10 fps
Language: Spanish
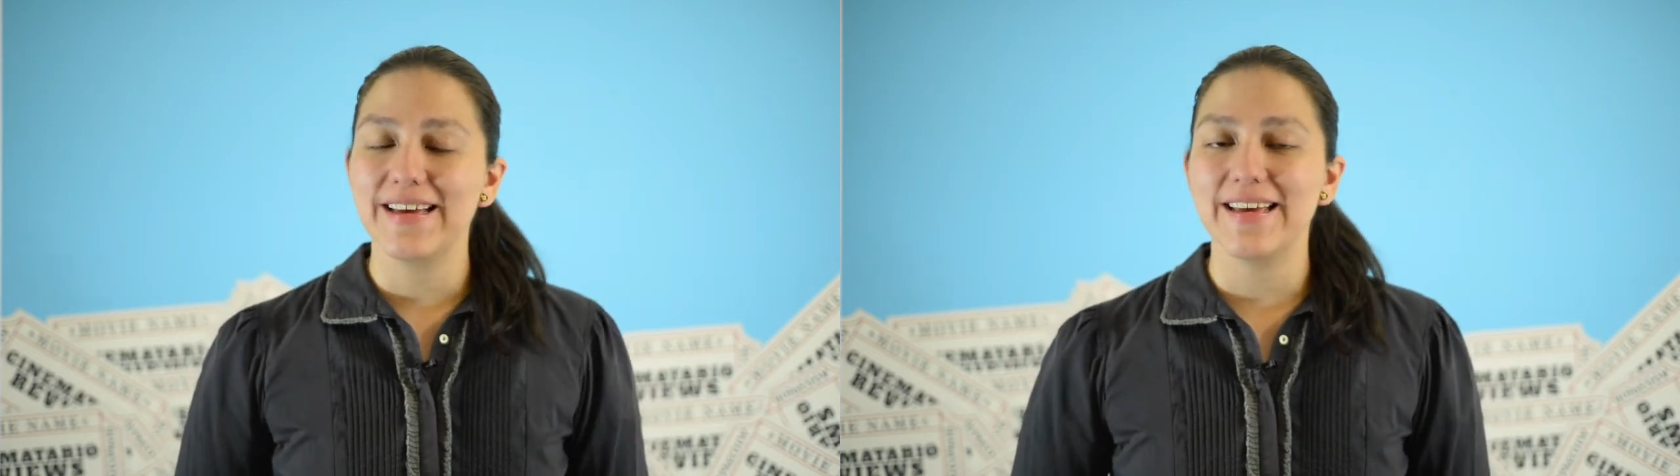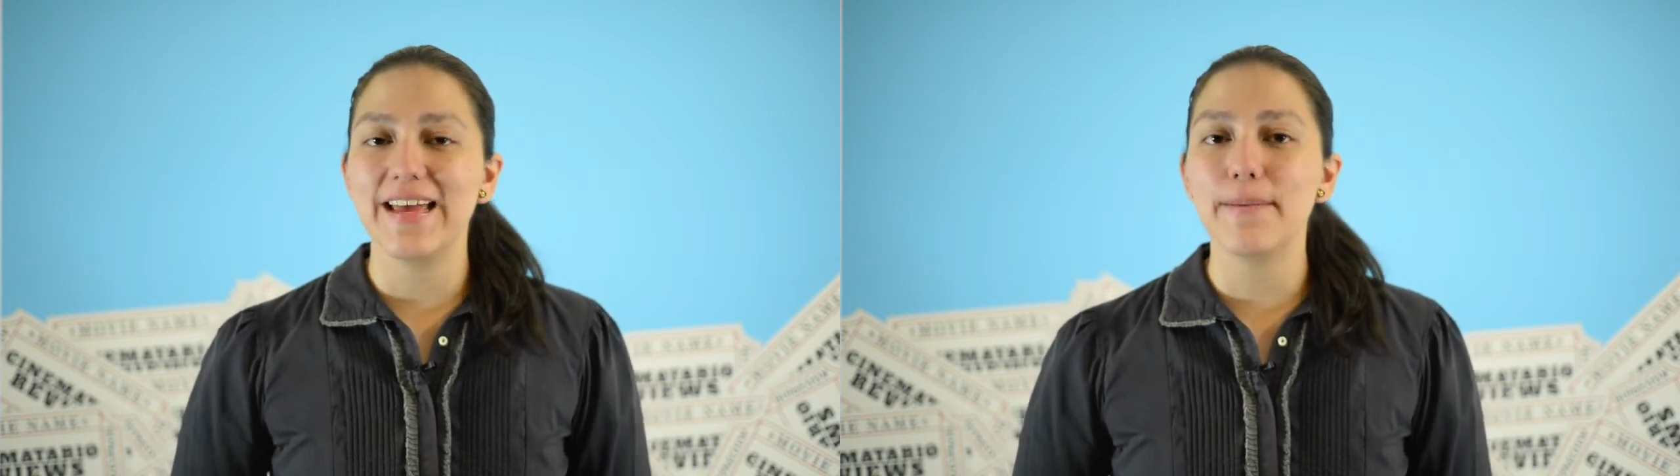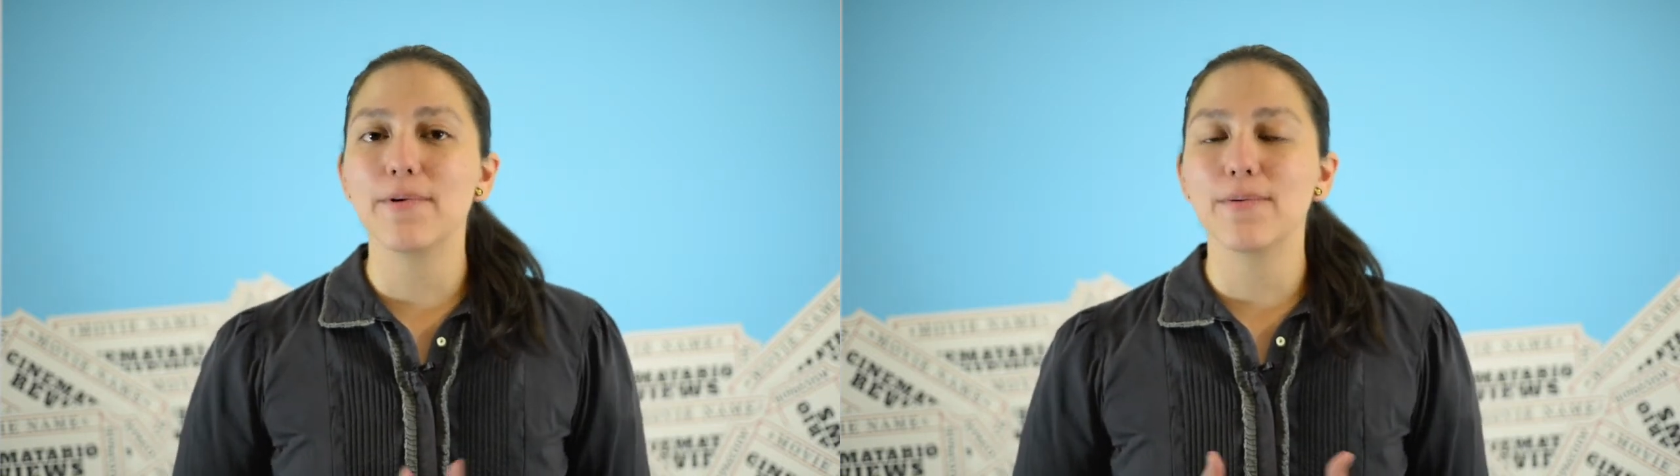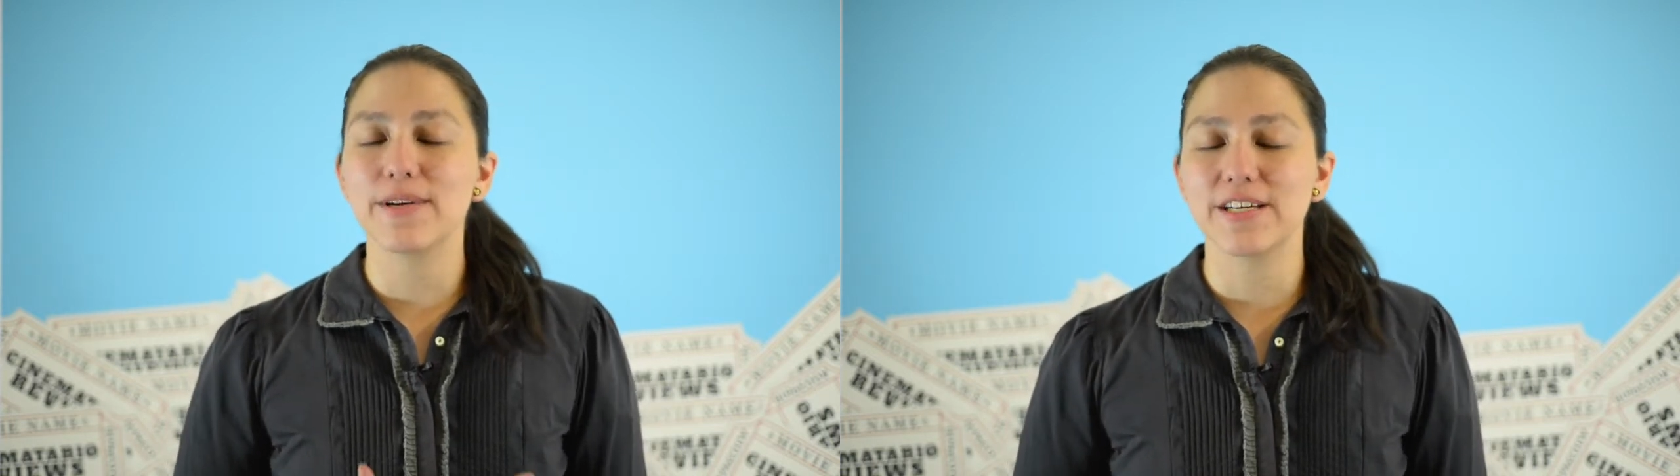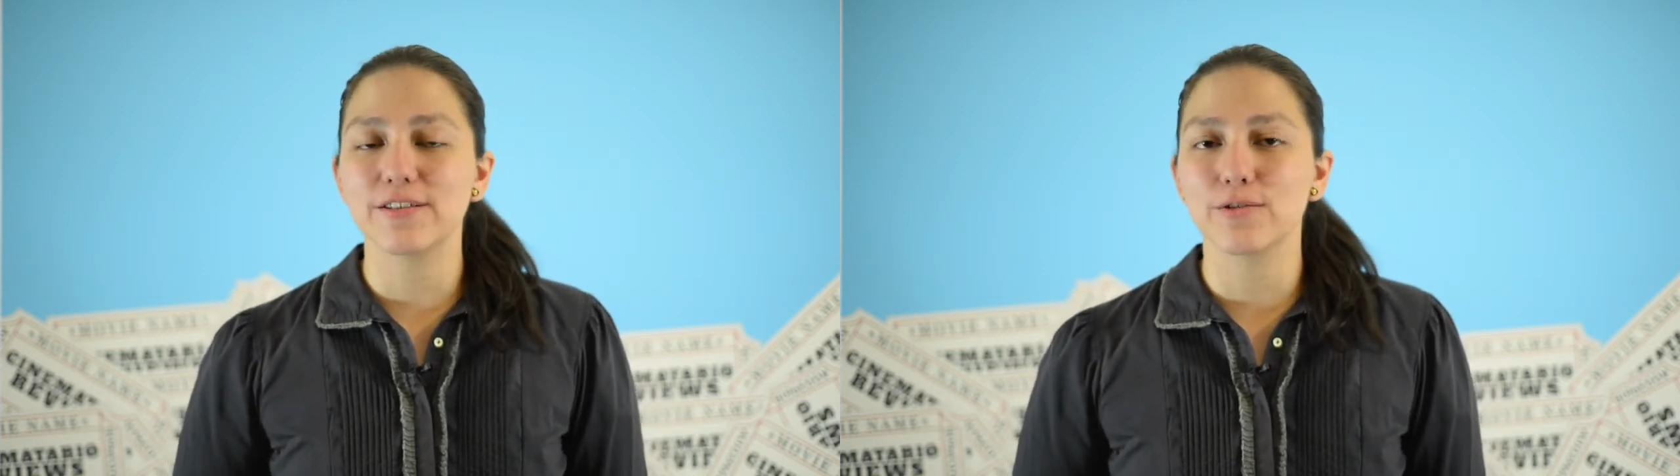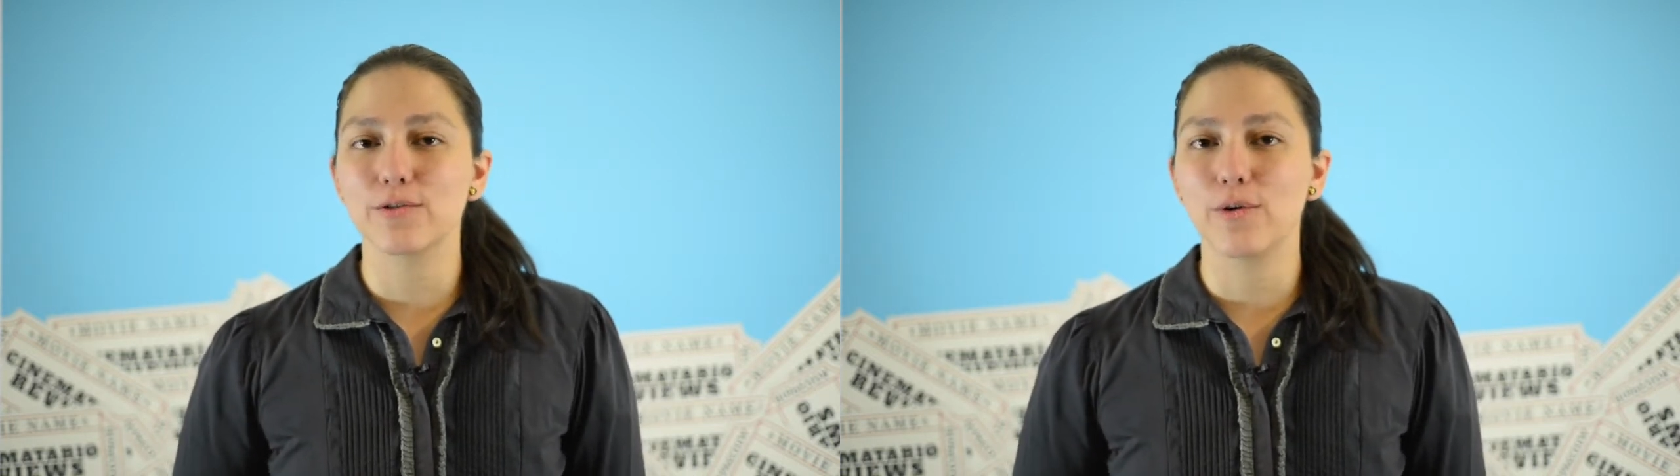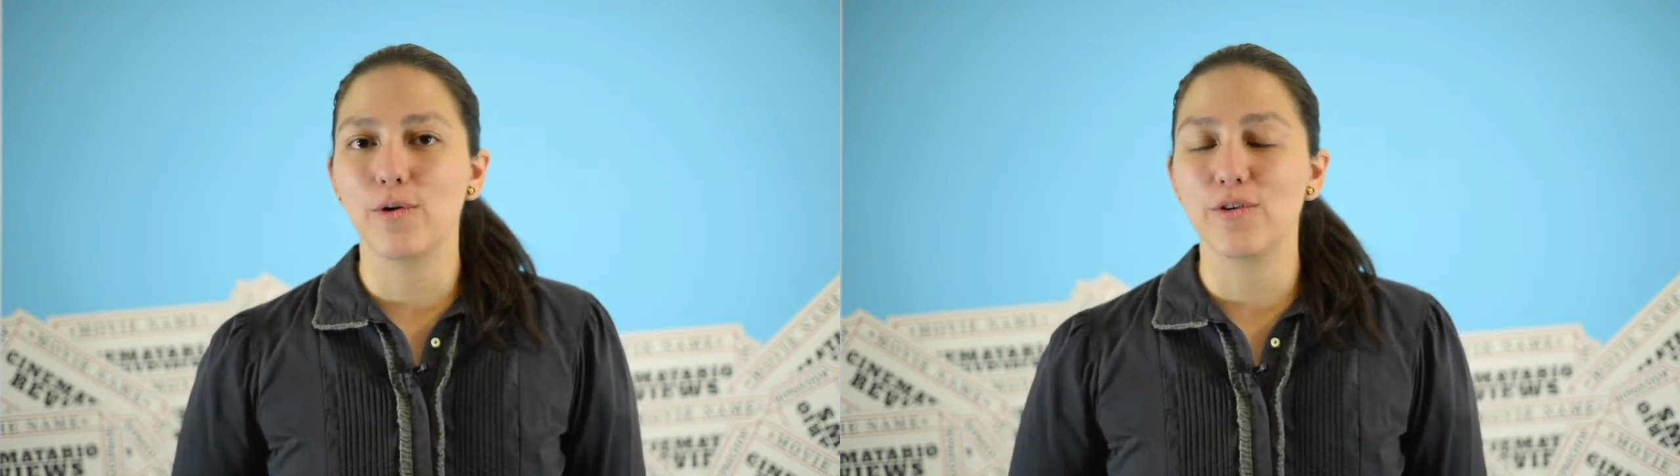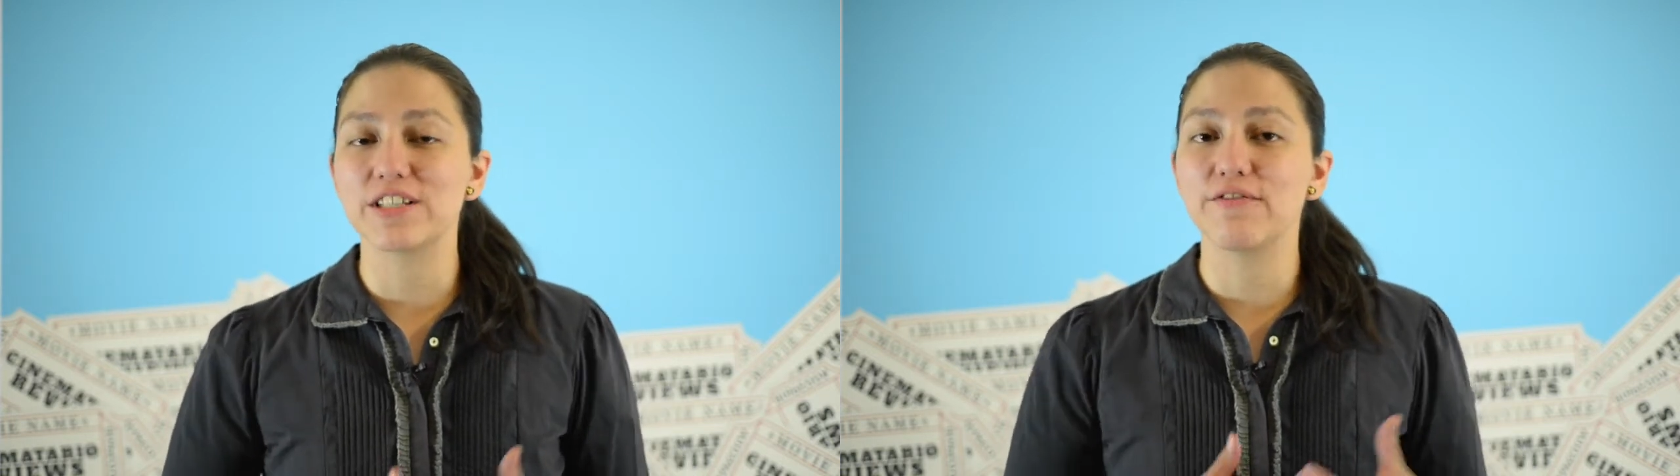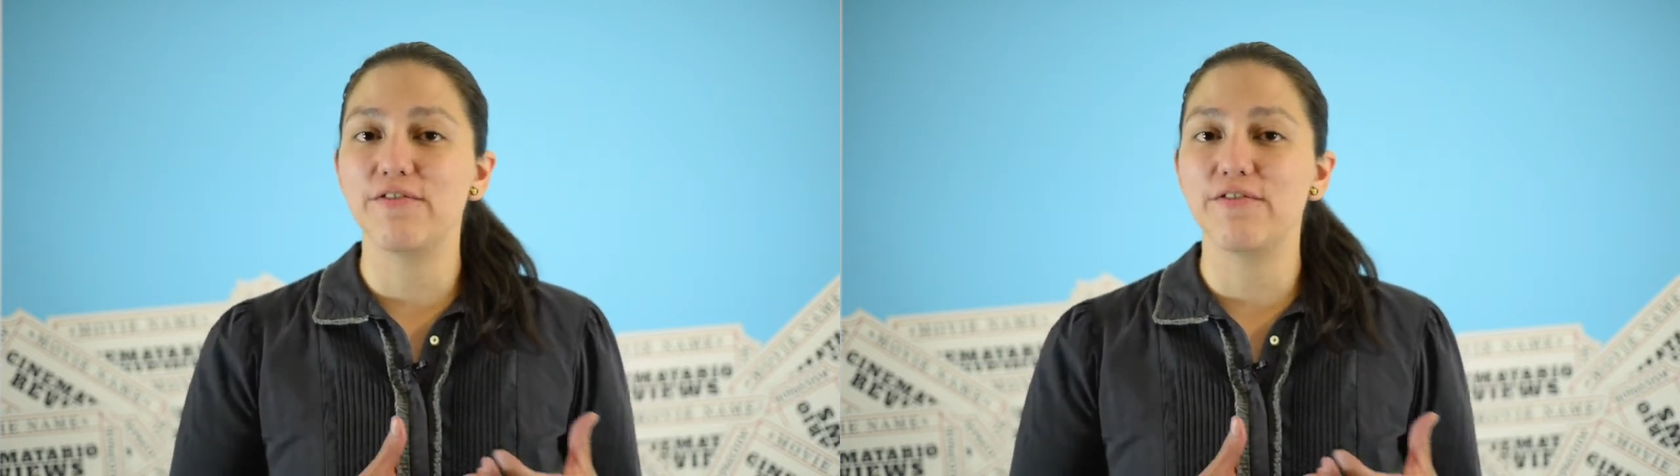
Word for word: y aprovecha estos colores